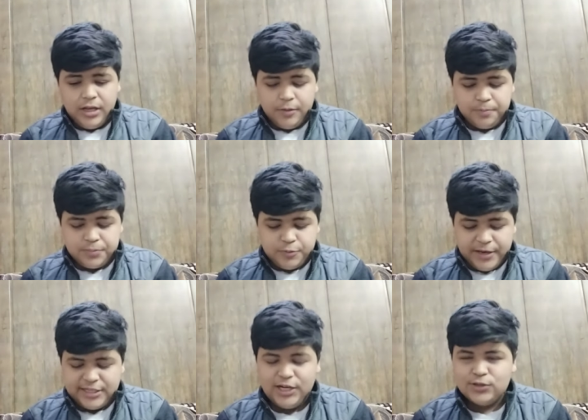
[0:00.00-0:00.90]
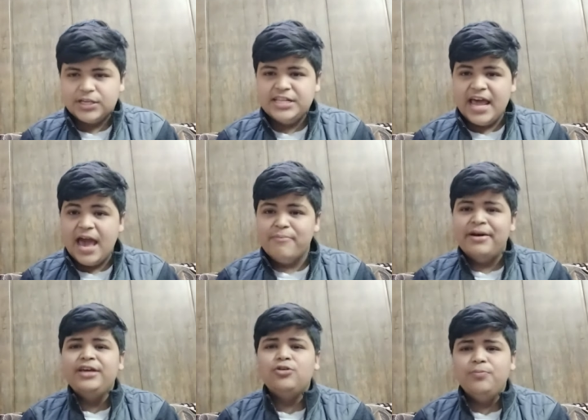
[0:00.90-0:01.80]
मतलब स्पेशली इसके अंदर
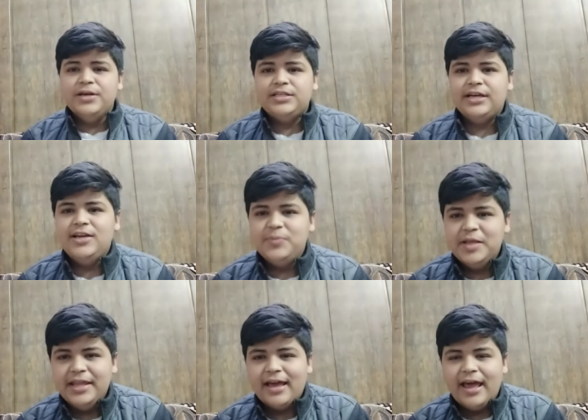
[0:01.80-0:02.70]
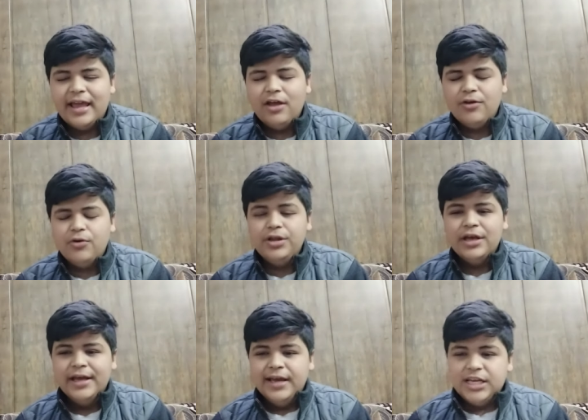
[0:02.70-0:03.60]
एम को बेसिकली मेन दिखाया गया और